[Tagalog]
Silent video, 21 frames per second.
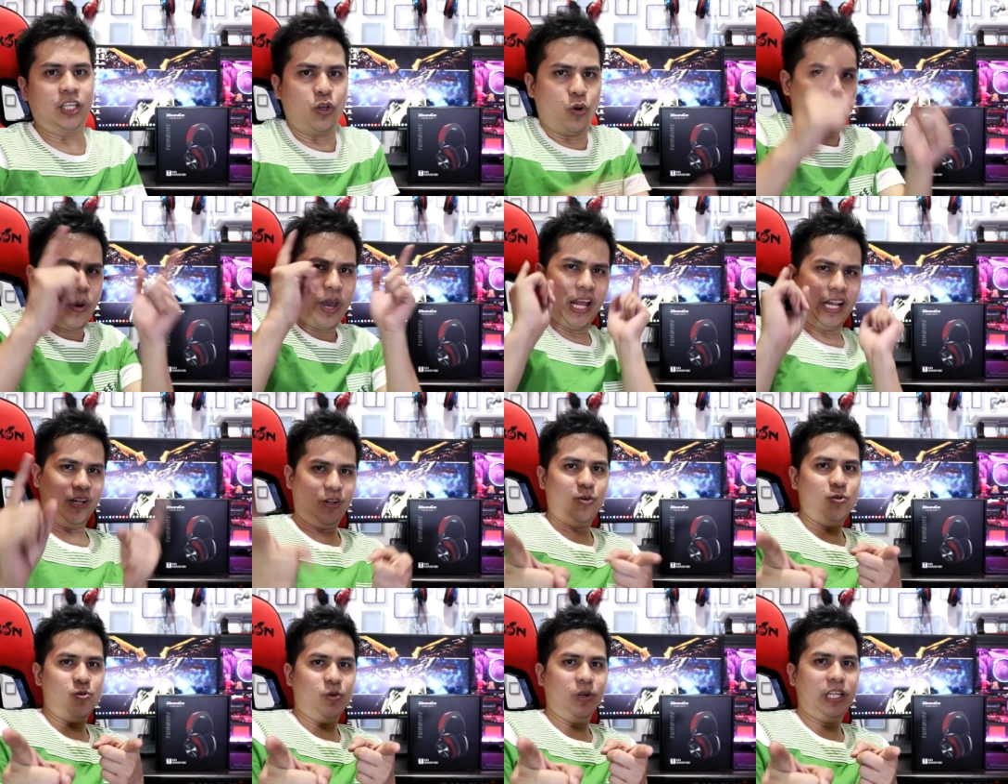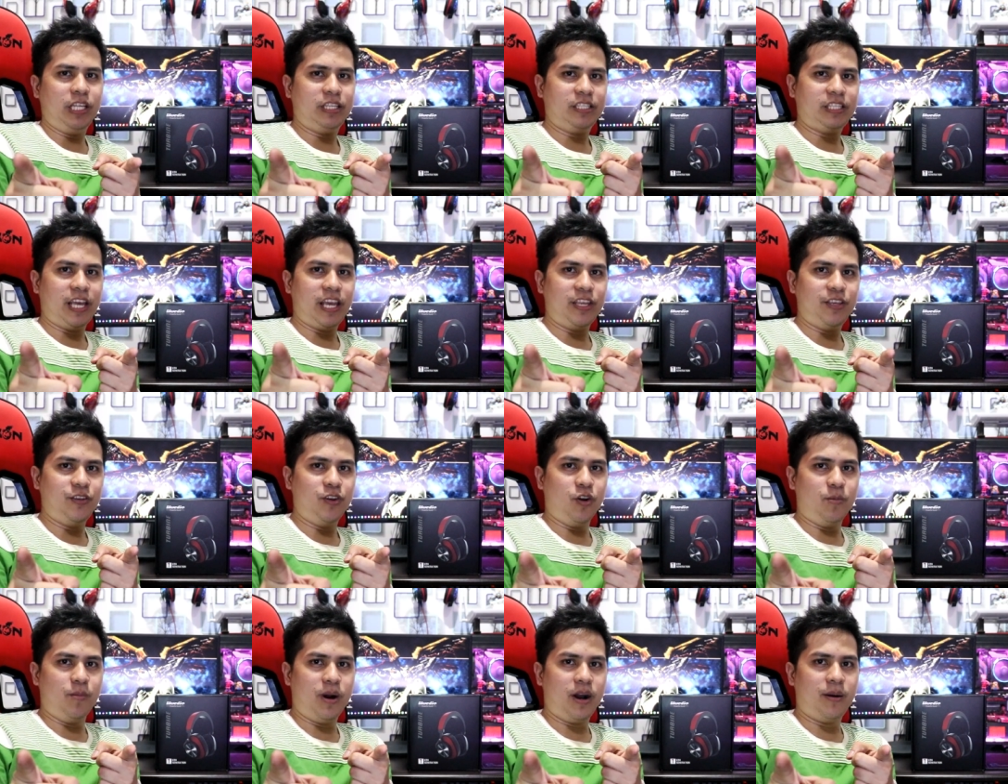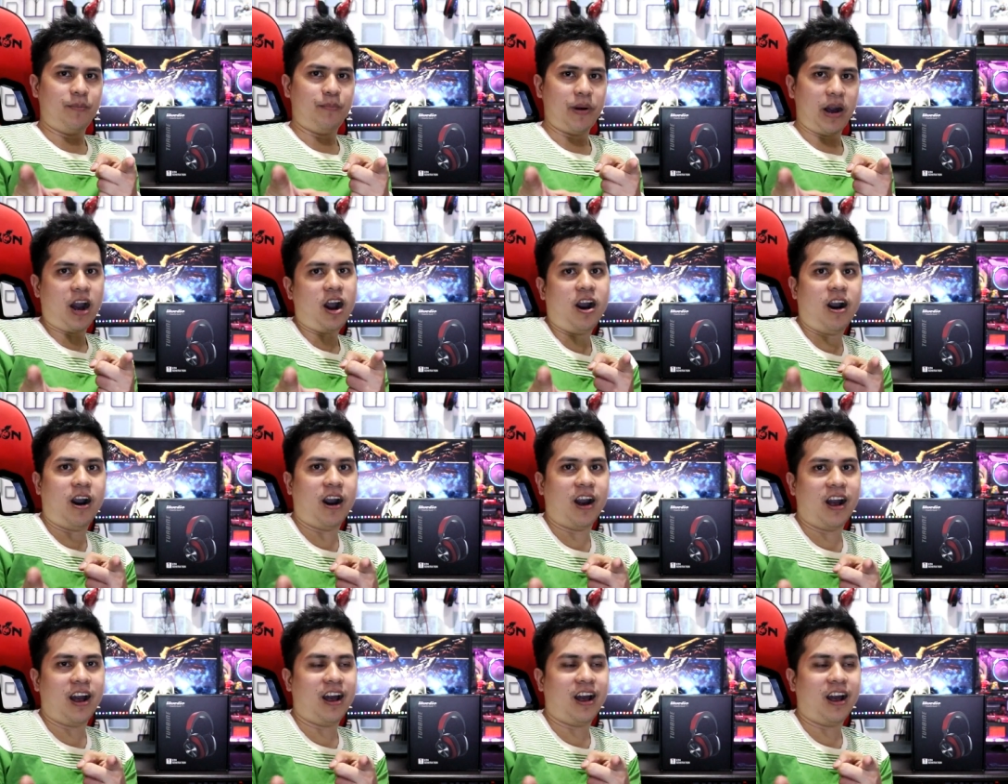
So hello ulit sa inyo mga paa.